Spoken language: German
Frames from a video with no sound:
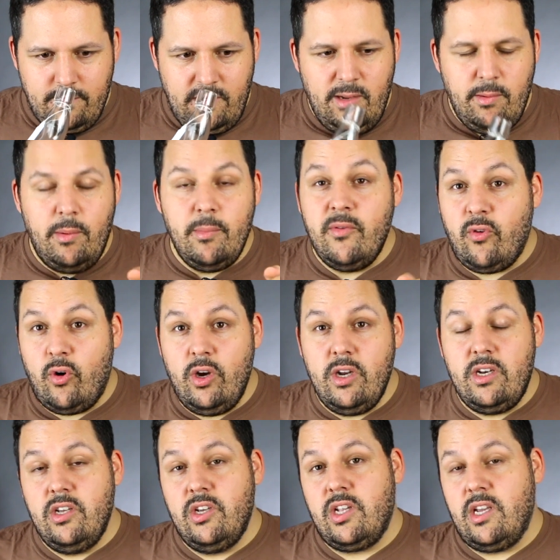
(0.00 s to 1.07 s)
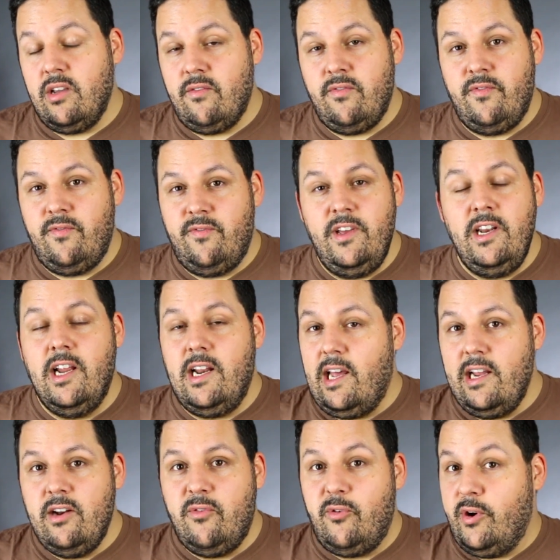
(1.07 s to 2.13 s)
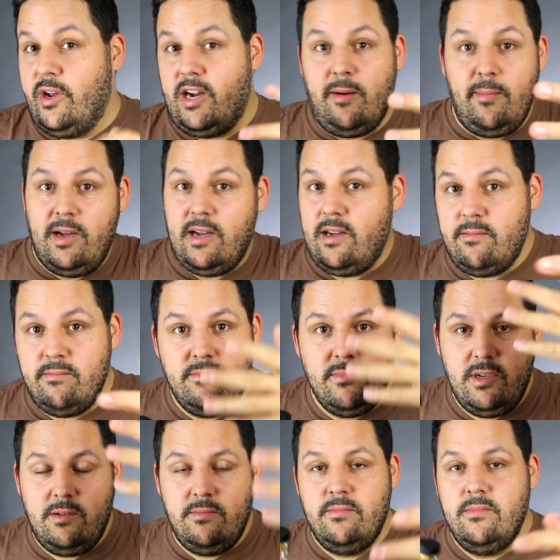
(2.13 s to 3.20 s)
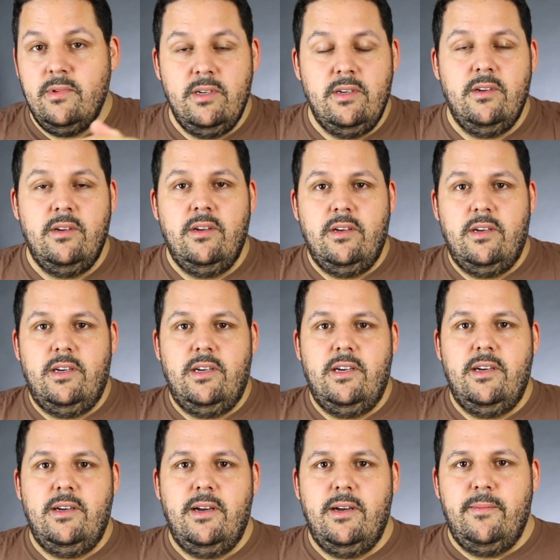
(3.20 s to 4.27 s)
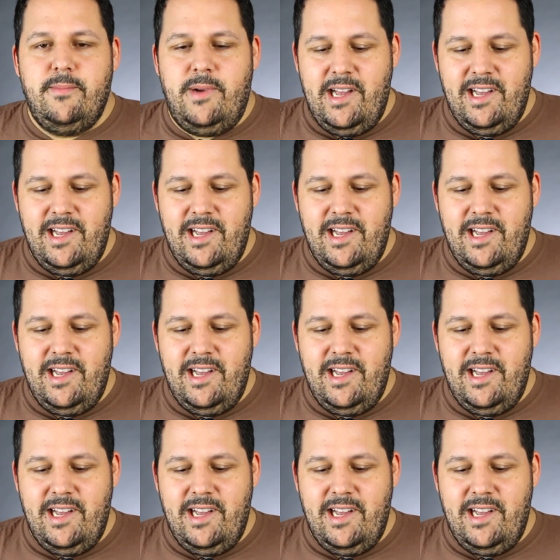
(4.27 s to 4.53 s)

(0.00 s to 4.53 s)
lieber mit Freunden, ich trinke viel alleine vor der Kamera. Ja? Ähm,